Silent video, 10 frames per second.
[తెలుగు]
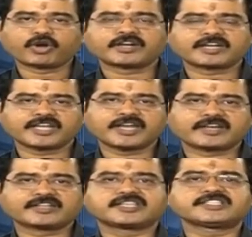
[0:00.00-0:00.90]
ప్రోడక్ట్కి
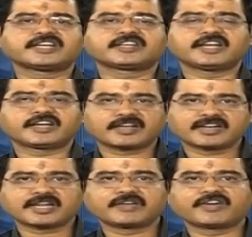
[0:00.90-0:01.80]
ఎంటర్ చేసి ఇంటర్నెట్
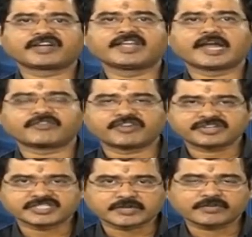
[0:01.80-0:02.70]
కనెక్ట్ అయిన వెంటనే
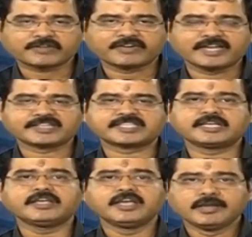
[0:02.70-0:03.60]
యాక్టివేషన్ సర్వర్కి
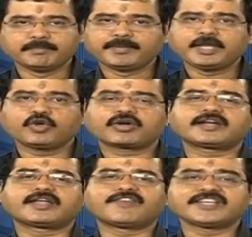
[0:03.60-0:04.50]
వెళ్ళేసి మీ
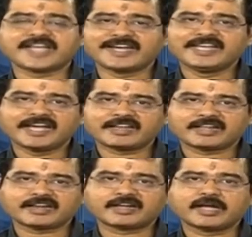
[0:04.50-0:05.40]
యొక్క డివైస్ ఐడి
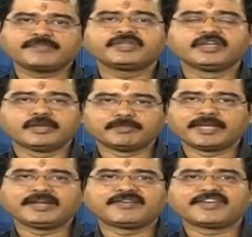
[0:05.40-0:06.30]
ఆధారంగా
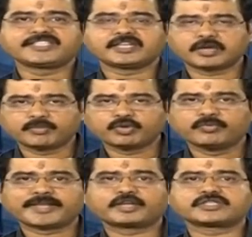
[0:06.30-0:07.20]
మీ డివైజ్
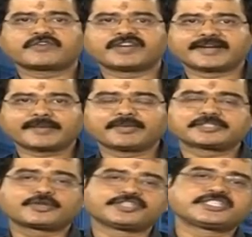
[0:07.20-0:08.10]
ఇంతకుముందు మైక్రోసాఫ్ట్
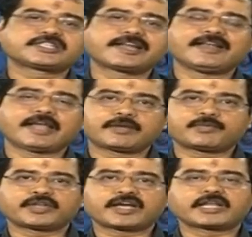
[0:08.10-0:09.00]
డేటాబేస్లో రిజిస్టర్ అయ్యి
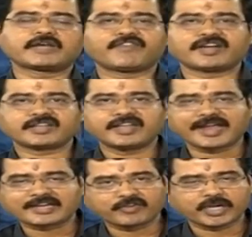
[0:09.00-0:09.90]
లేకపోతే కనుక
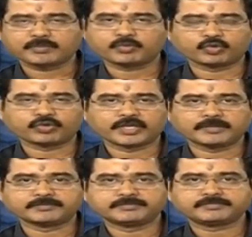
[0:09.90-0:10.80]
వెంటనే యాక్టివేట్
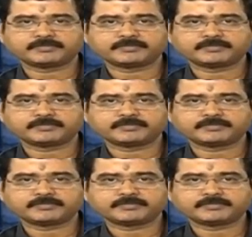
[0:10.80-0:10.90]
అయిపోతుంది